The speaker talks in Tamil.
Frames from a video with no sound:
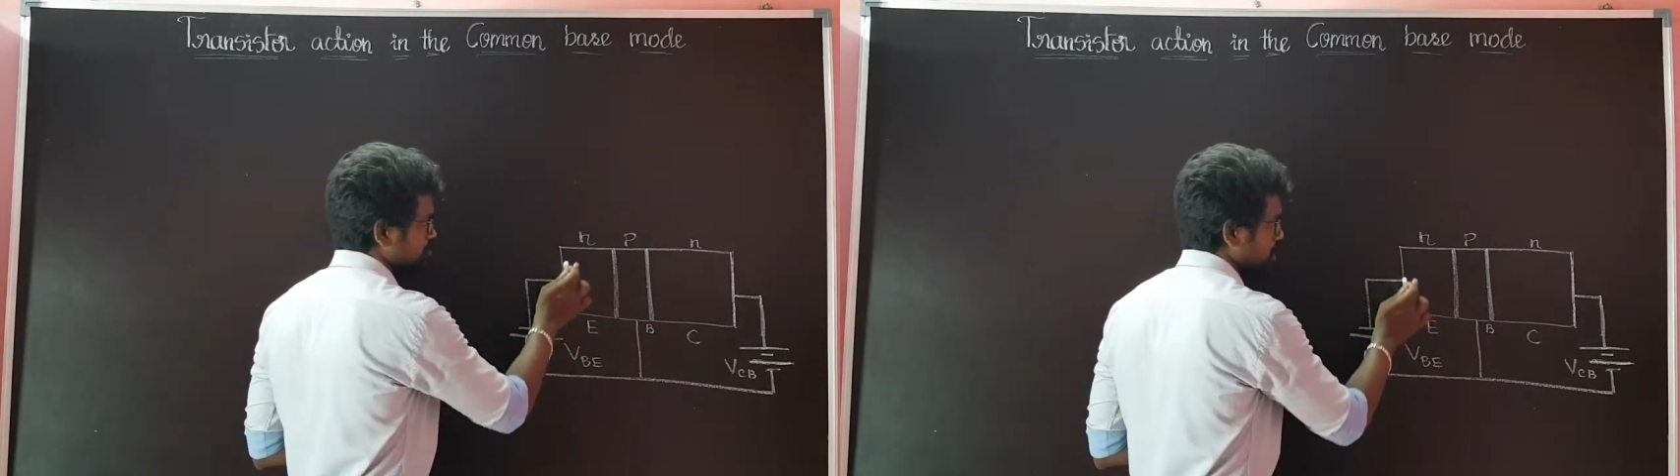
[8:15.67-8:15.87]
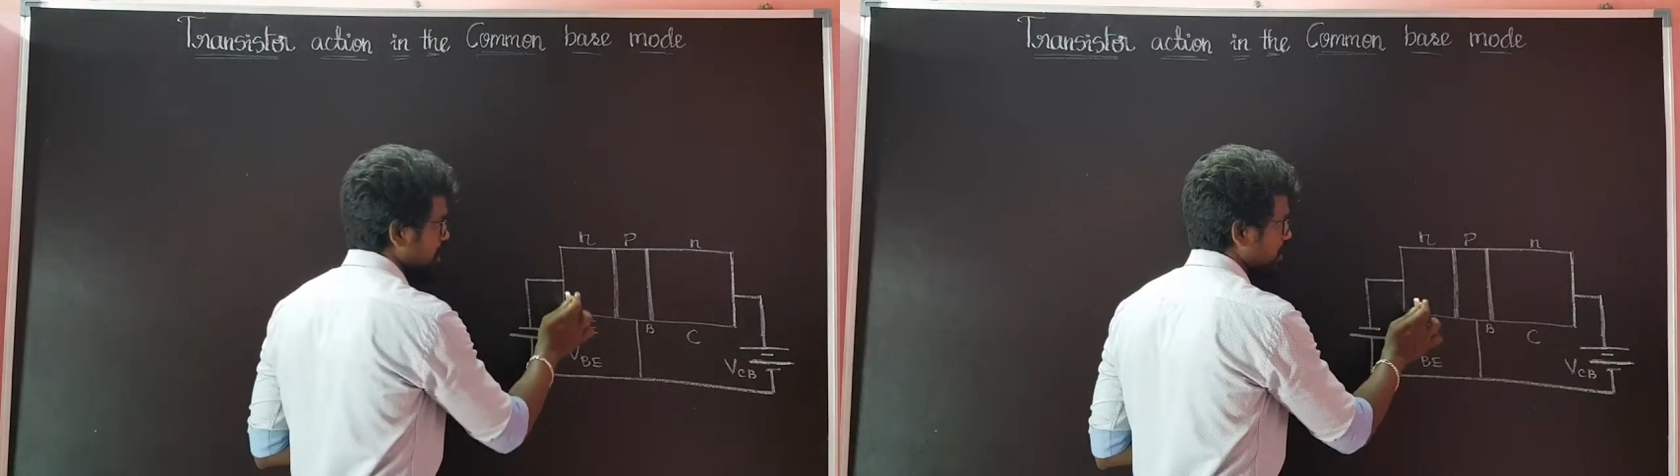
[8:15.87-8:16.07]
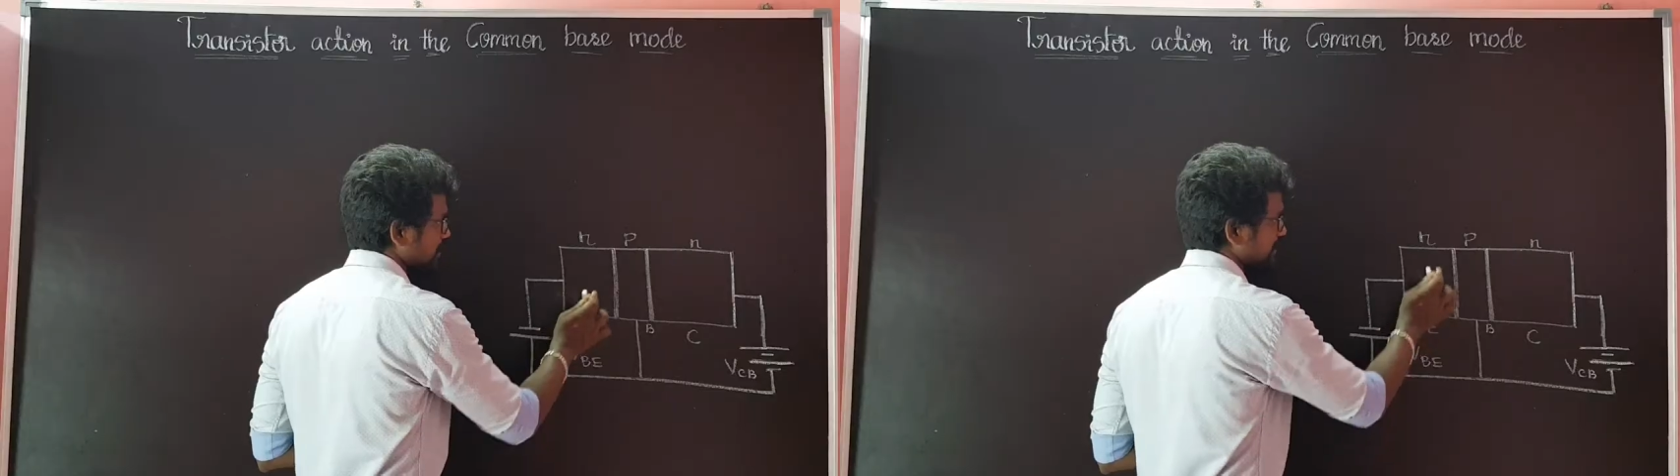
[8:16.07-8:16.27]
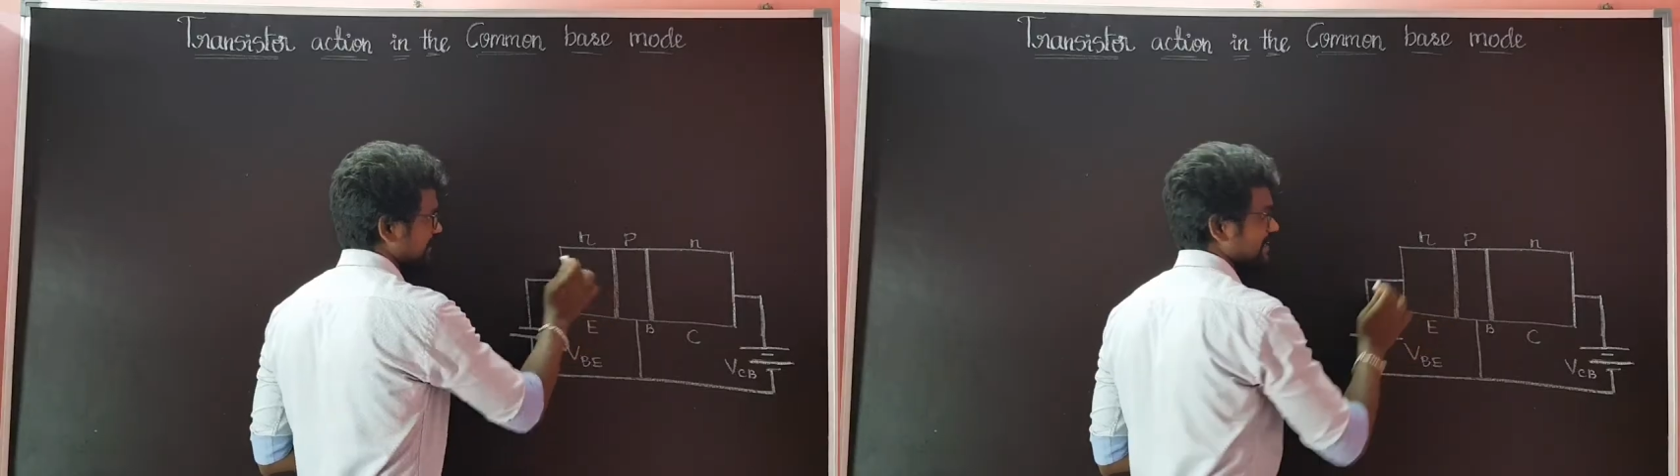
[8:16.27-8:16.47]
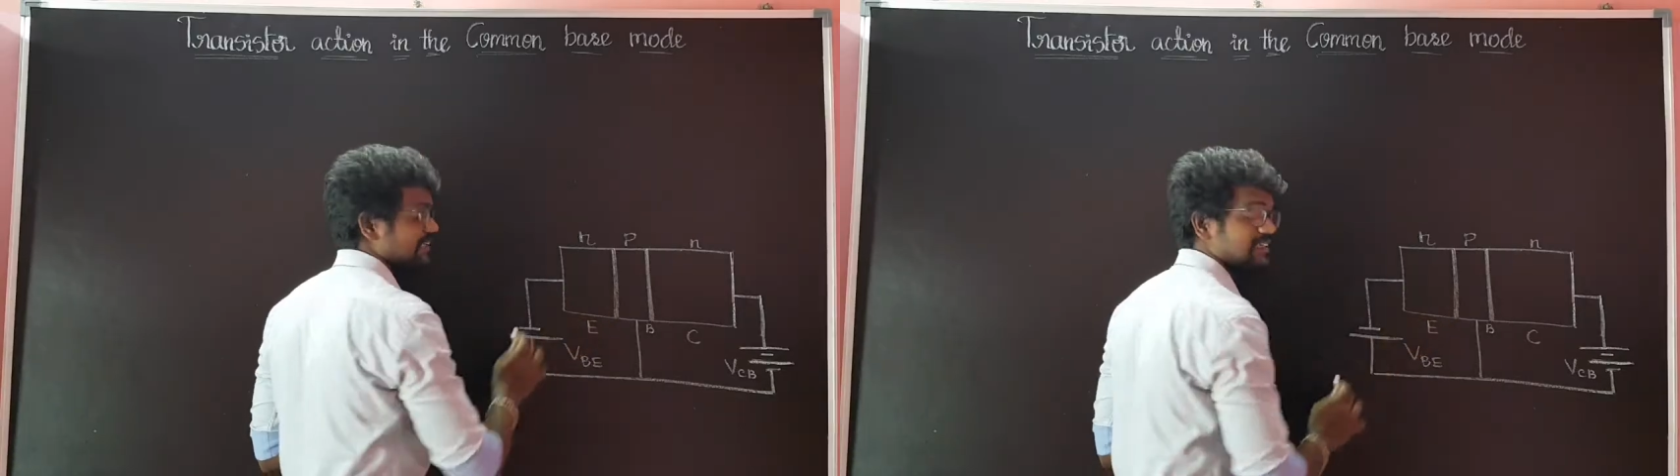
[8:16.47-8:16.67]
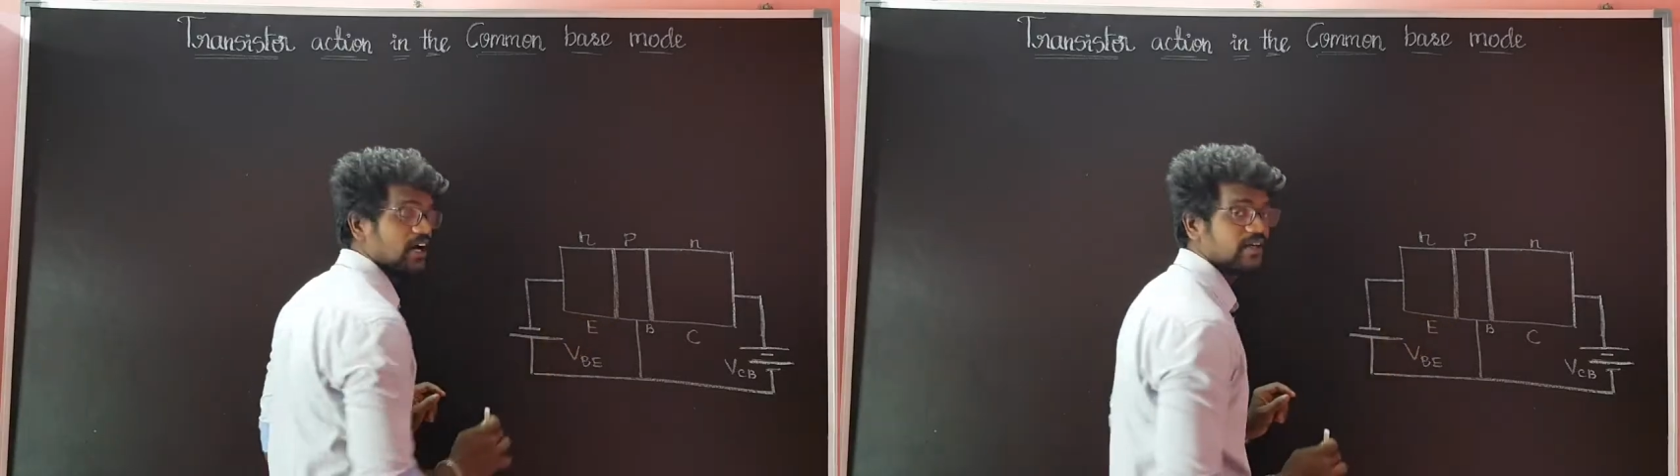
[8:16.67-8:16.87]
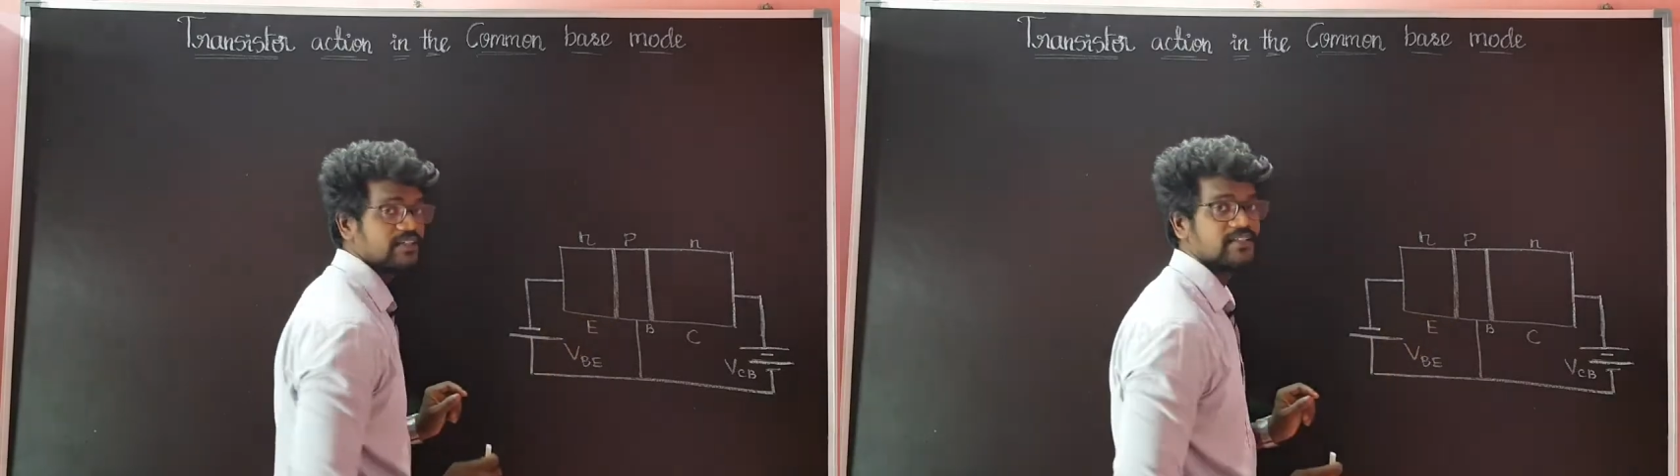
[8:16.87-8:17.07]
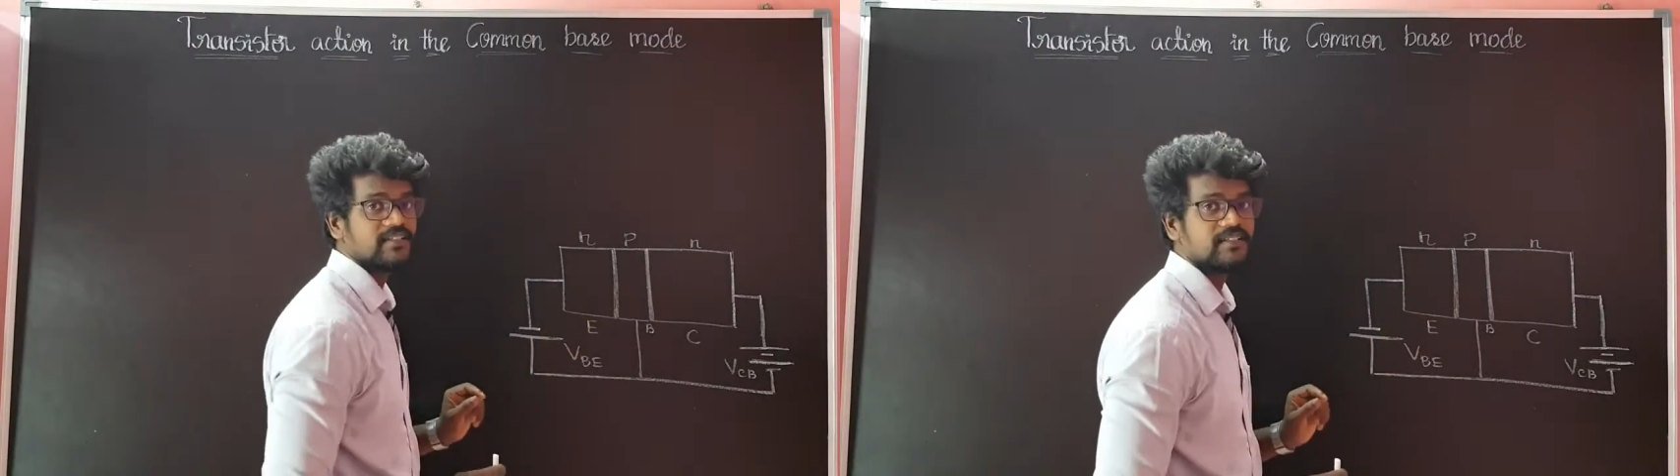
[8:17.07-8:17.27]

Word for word: மெஜாரிட்டி கெரியர் யார்